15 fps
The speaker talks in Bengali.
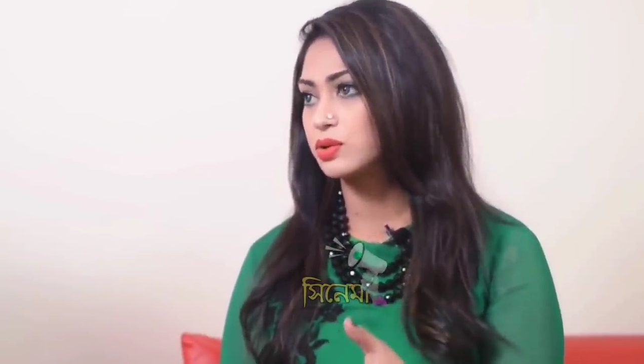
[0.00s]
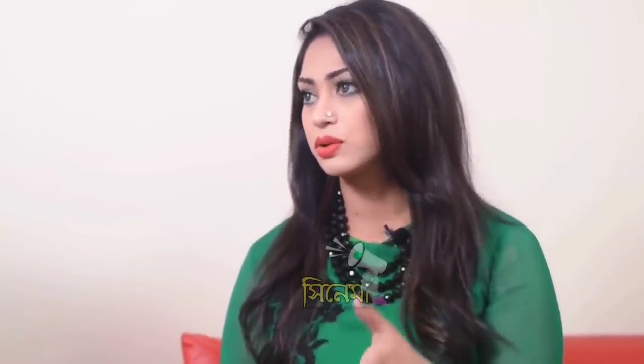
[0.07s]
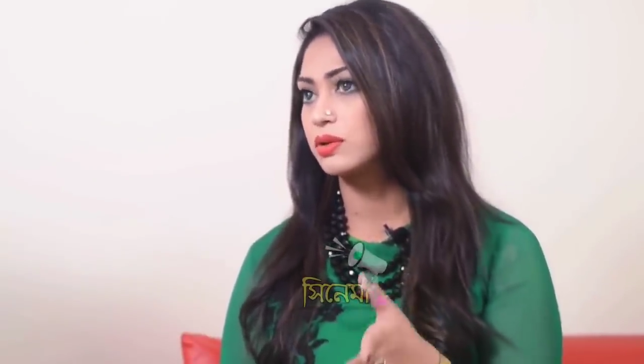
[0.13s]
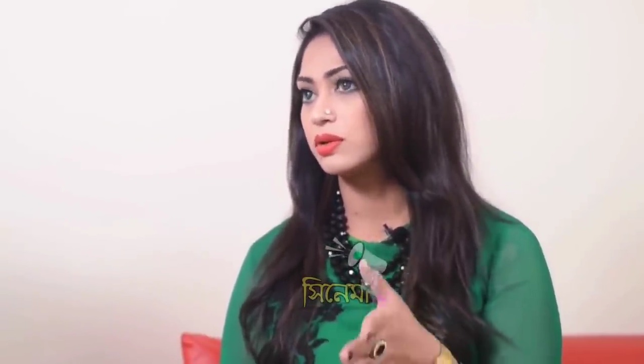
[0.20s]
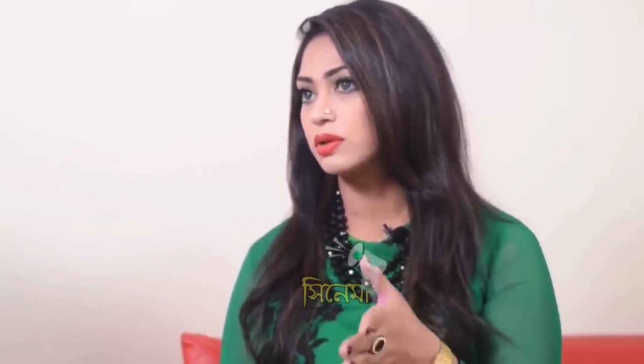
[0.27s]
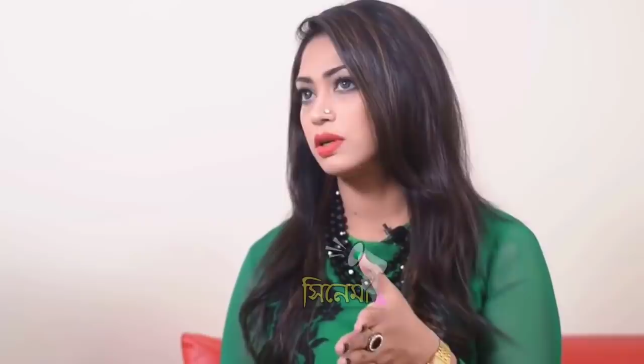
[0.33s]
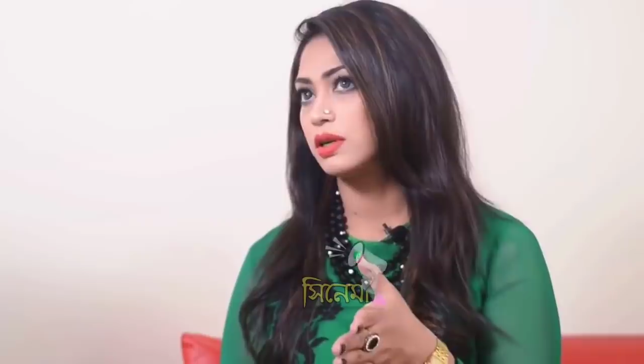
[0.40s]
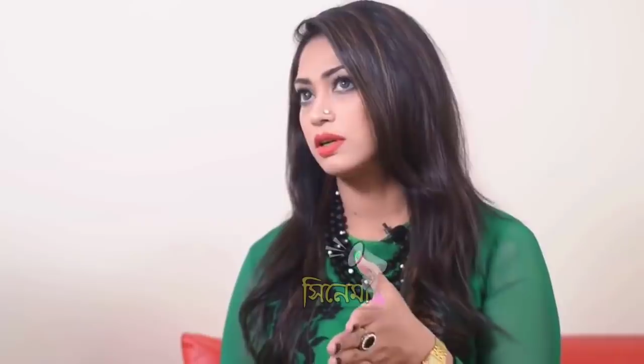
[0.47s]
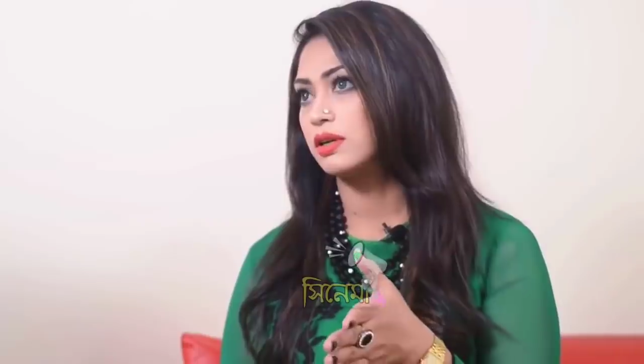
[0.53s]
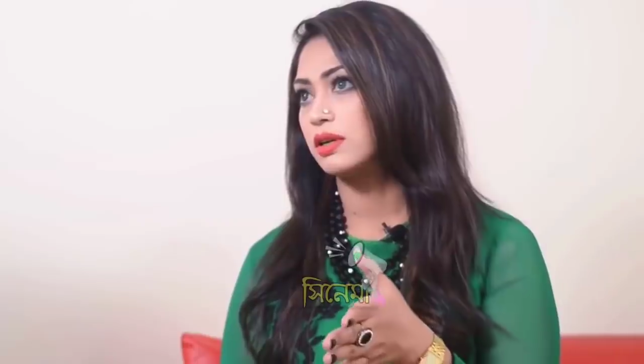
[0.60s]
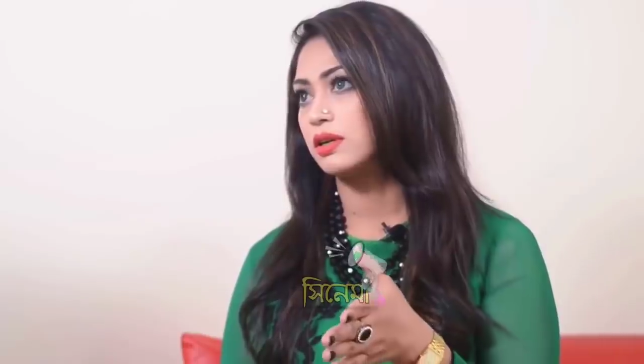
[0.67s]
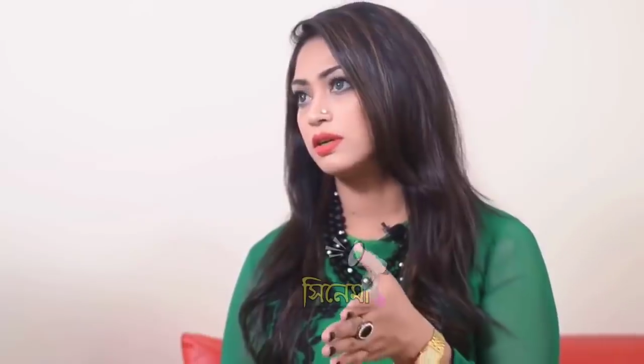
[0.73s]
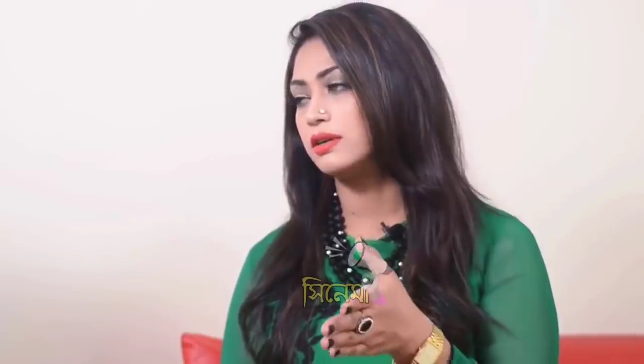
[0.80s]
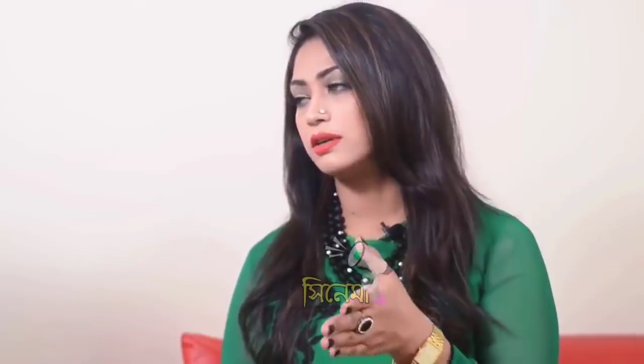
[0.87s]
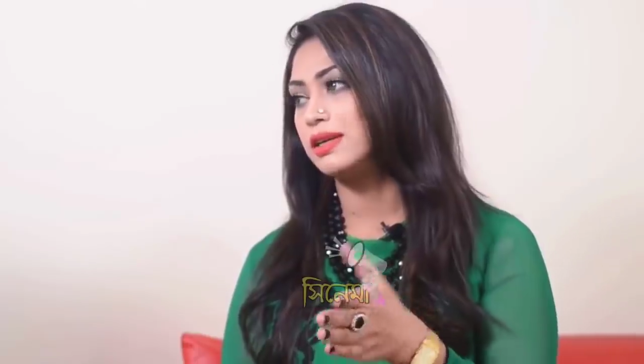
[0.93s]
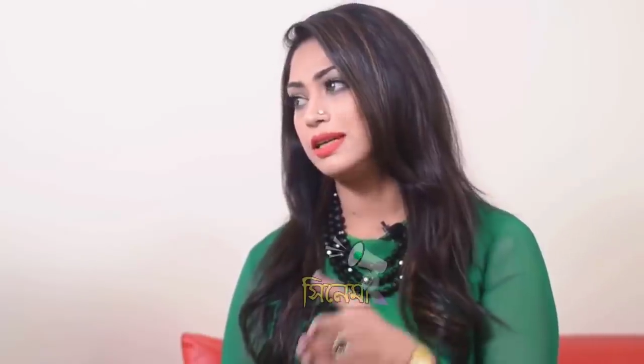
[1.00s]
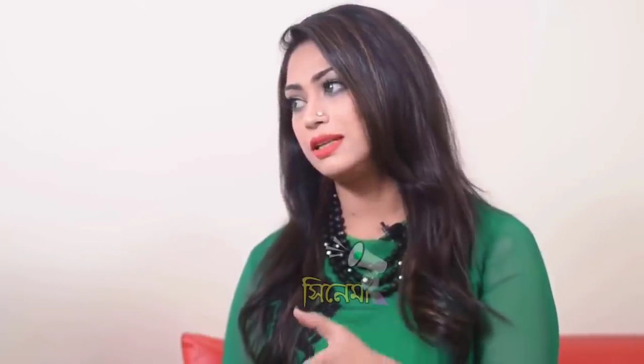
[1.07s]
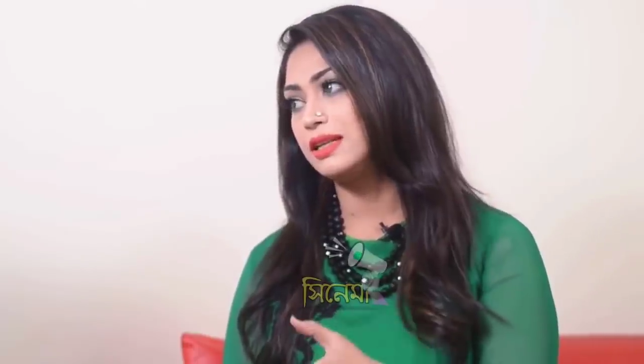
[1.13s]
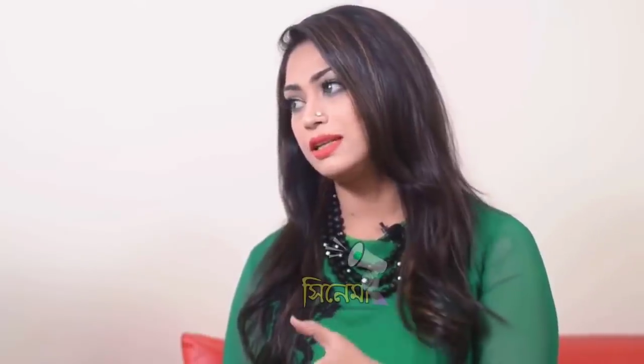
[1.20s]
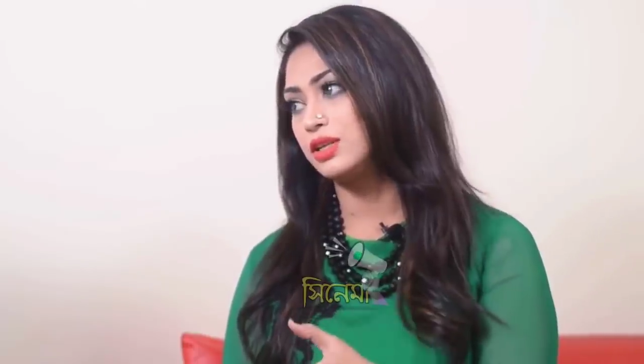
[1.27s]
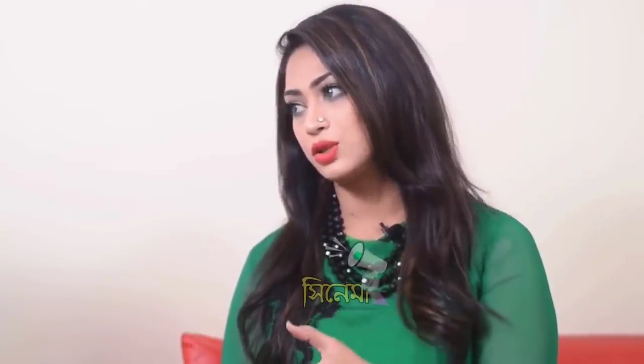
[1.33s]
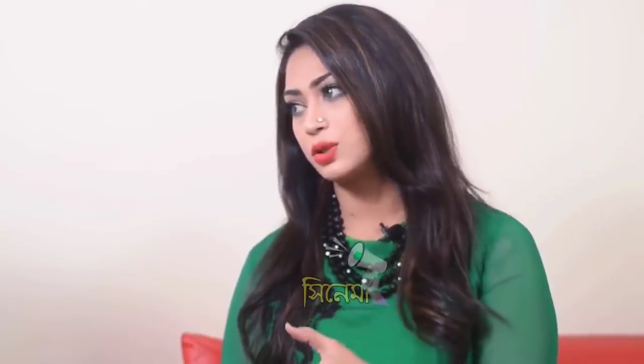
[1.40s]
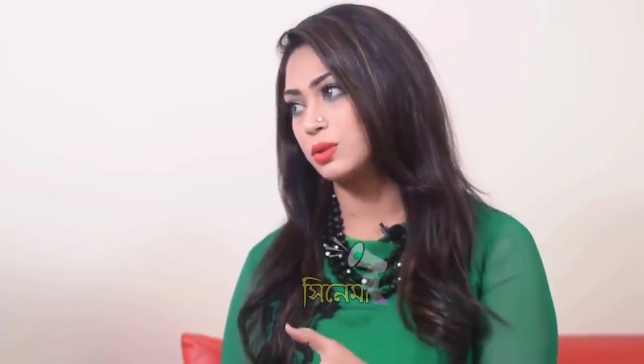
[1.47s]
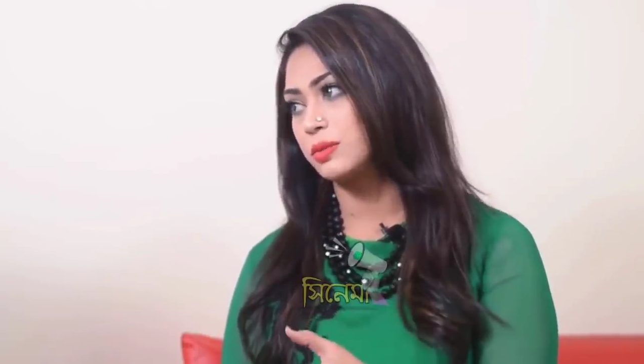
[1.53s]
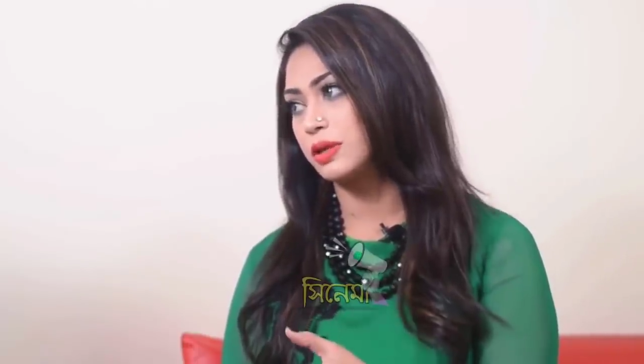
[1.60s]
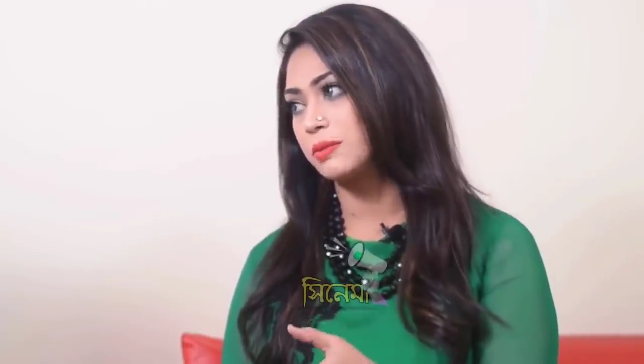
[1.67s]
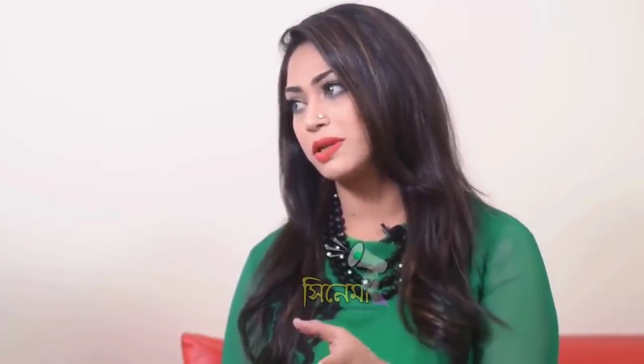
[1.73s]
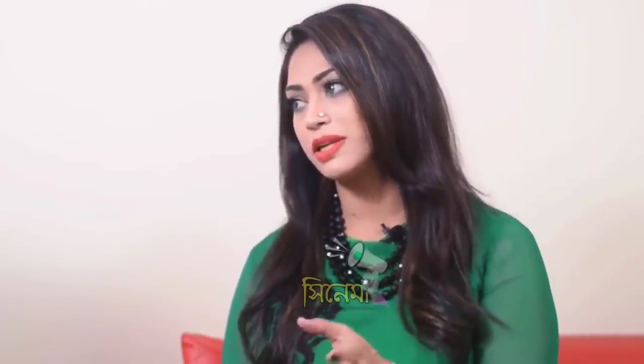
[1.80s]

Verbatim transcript: যোগাযোগ করা হলেও তার ব্যবহৃত